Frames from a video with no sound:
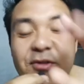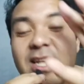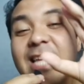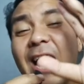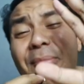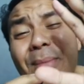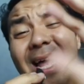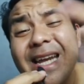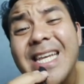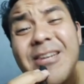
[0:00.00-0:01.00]
server
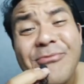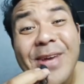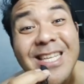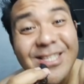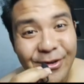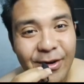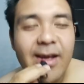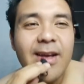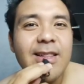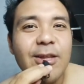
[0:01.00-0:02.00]
Sabar ini besok
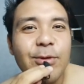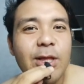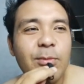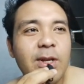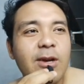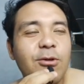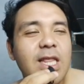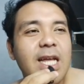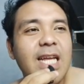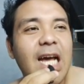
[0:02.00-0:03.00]
teman-teman ya
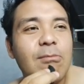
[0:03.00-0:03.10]
Gue tadi